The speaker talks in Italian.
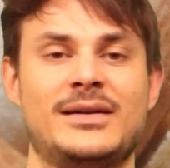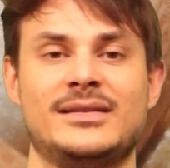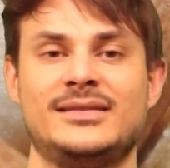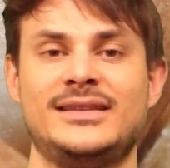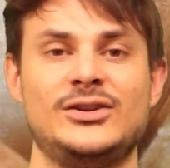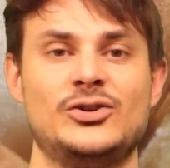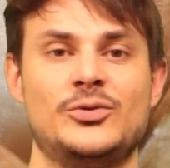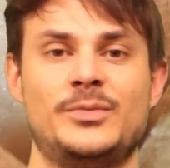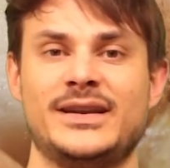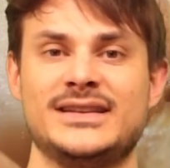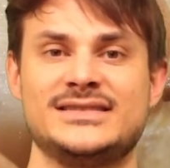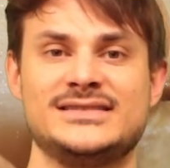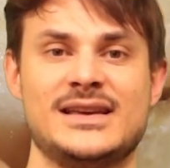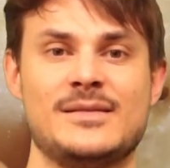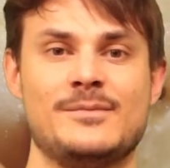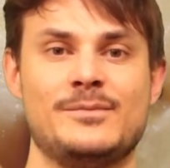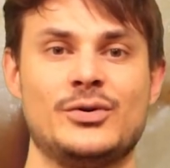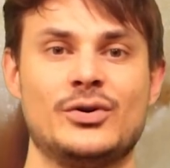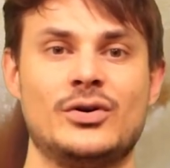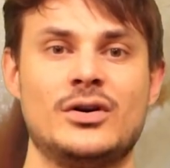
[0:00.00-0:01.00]
mattino per
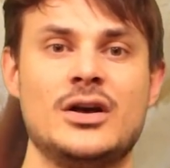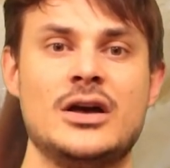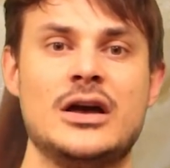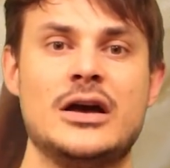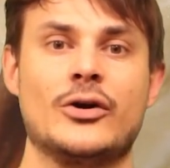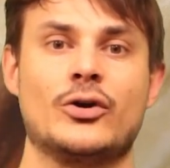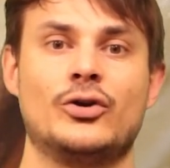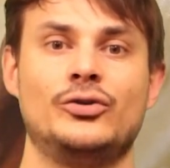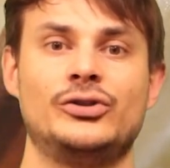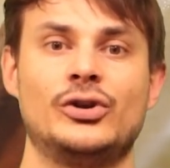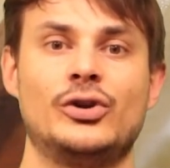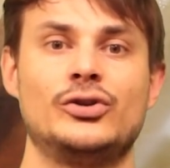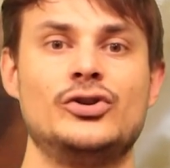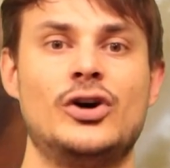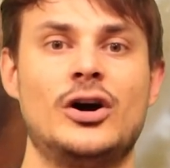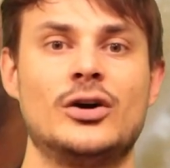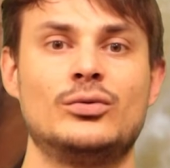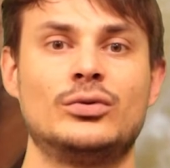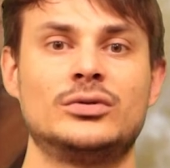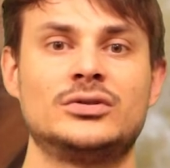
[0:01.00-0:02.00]
esempio, con dello
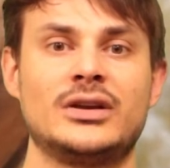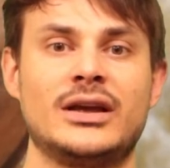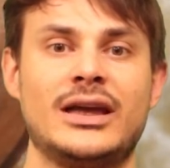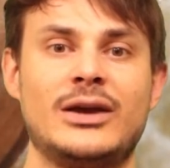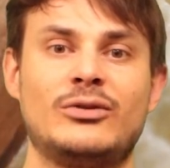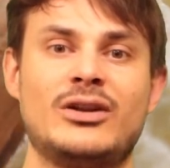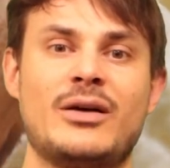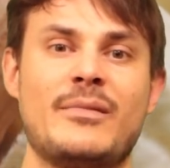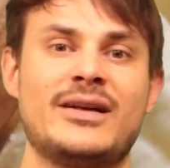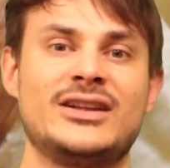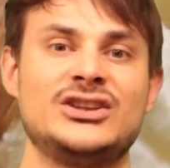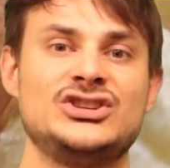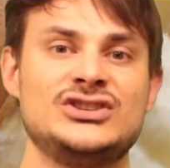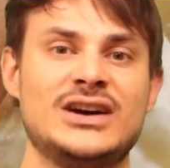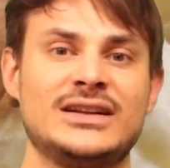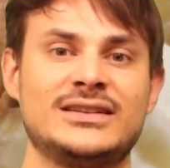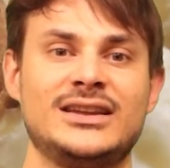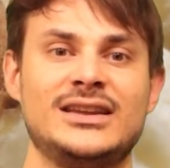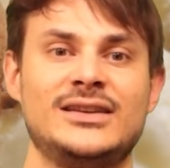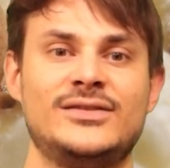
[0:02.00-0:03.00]
yogurt e una
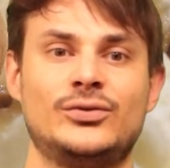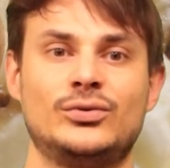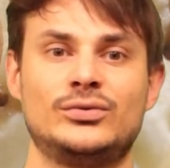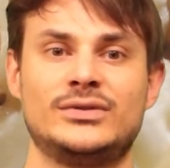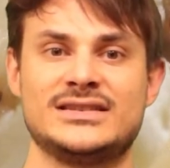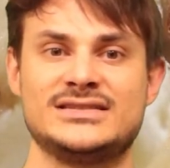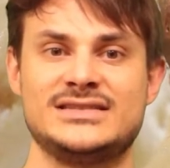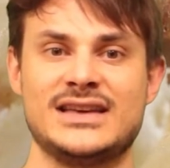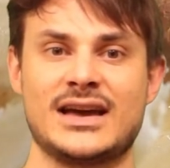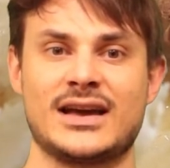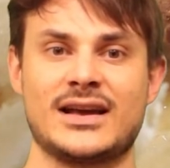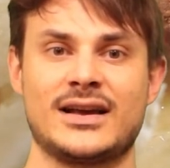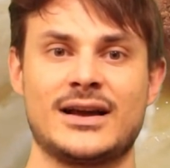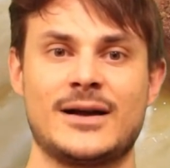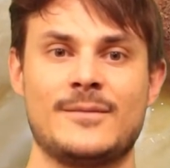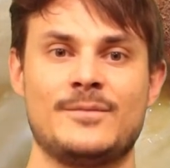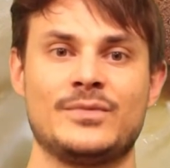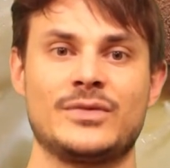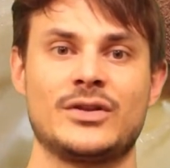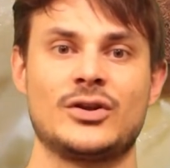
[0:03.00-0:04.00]
manciata di frutta
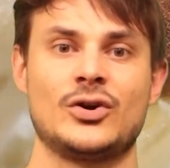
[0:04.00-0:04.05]
secca,